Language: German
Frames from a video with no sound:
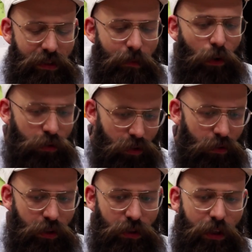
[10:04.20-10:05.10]
ist im
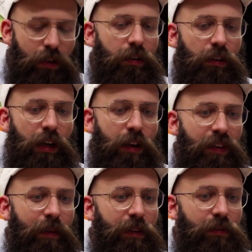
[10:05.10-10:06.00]
Austausch entstanden.
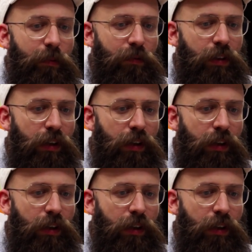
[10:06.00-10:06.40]
Klar, wir haben die Filme von